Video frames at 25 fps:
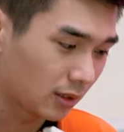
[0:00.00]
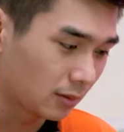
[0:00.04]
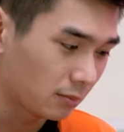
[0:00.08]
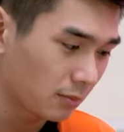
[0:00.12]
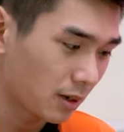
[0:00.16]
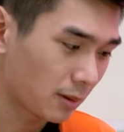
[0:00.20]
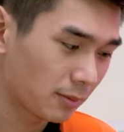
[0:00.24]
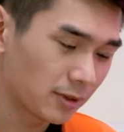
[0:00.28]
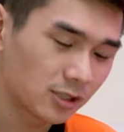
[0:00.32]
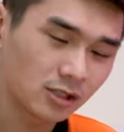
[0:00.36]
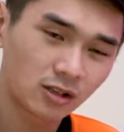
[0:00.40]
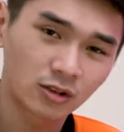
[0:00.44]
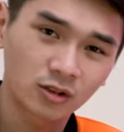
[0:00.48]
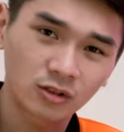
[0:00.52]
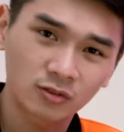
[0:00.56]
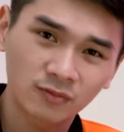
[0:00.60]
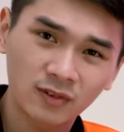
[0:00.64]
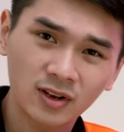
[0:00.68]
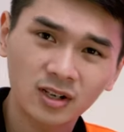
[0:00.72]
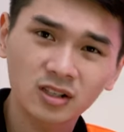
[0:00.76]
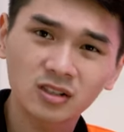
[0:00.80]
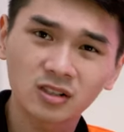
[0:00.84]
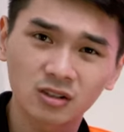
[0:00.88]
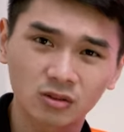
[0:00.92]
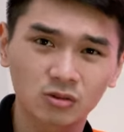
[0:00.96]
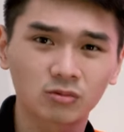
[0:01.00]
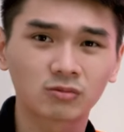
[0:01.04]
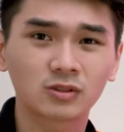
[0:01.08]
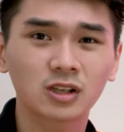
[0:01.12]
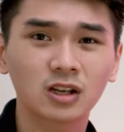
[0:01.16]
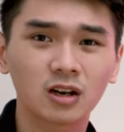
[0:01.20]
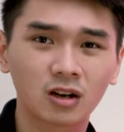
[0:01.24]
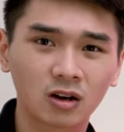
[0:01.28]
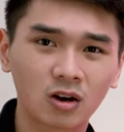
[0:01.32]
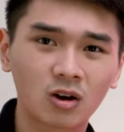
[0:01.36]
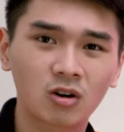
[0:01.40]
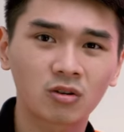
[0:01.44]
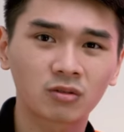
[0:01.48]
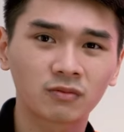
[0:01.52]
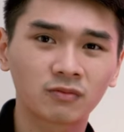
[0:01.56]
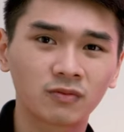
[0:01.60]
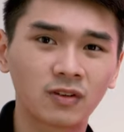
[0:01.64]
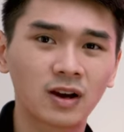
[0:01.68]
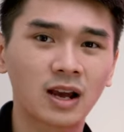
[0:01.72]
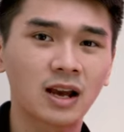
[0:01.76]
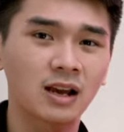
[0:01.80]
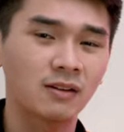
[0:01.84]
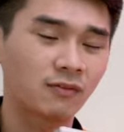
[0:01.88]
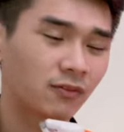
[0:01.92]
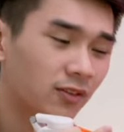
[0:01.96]
Mà bây giờ nó vẫn sử dụng rất là ngon
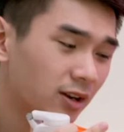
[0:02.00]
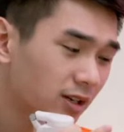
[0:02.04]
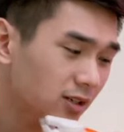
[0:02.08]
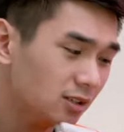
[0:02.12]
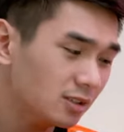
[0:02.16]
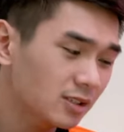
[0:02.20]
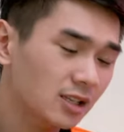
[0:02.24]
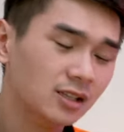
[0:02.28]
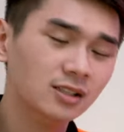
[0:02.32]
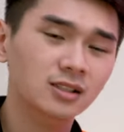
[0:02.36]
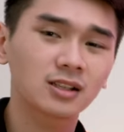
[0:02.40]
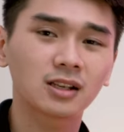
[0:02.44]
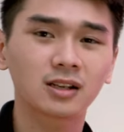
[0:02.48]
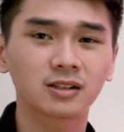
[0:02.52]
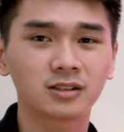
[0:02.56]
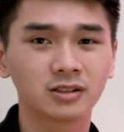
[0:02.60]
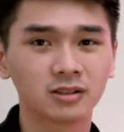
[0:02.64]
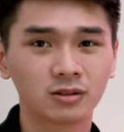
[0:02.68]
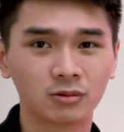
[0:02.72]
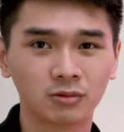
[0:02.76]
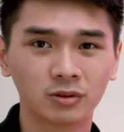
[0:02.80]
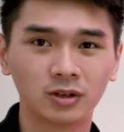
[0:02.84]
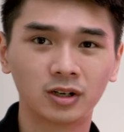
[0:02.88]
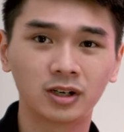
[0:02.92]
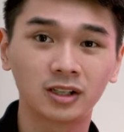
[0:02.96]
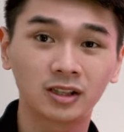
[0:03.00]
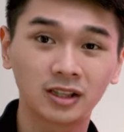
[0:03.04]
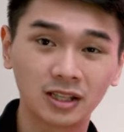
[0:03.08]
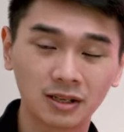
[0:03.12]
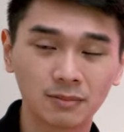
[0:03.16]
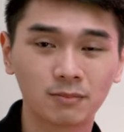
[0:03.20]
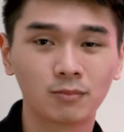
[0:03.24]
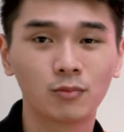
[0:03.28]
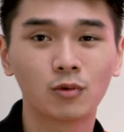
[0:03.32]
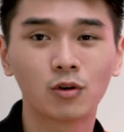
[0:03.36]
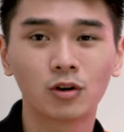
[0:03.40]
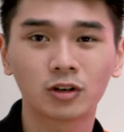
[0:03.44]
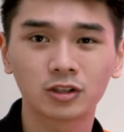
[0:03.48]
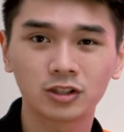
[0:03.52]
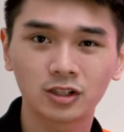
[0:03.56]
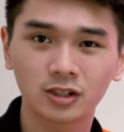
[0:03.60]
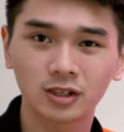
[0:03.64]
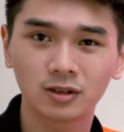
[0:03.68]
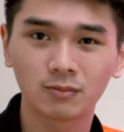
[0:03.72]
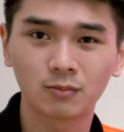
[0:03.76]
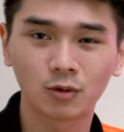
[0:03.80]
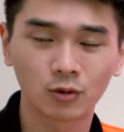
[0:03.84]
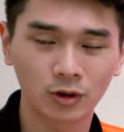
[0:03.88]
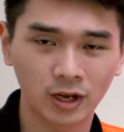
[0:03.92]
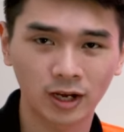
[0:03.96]
và vẫn rất là nhiều người tìm mua chiếc
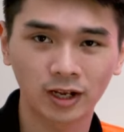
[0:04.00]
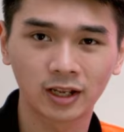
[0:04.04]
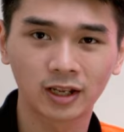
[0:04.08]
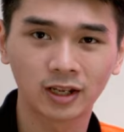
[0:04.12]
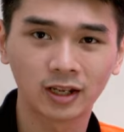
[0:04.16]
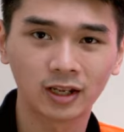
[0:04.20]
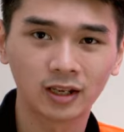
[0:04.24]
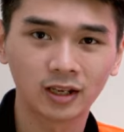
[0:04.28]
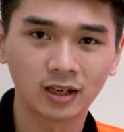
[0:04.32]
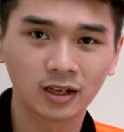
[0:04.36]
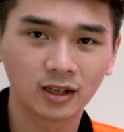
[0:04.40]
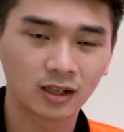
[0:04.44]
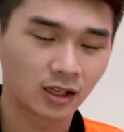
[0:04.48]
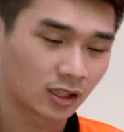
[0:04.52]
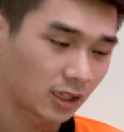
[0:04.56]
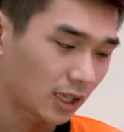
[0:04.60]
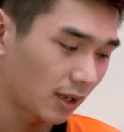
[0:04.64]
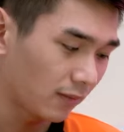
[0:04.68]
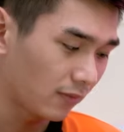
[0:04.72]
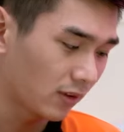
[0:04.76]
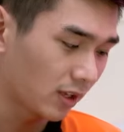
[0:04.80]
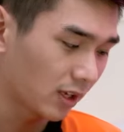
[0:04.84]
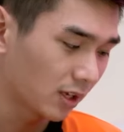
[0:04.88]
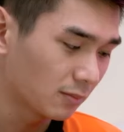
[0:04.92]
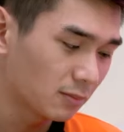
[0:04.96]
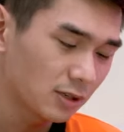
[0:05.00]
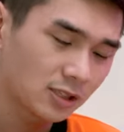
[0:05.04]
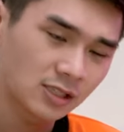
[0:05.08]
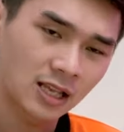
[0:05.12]
gimbal này, tại vì cái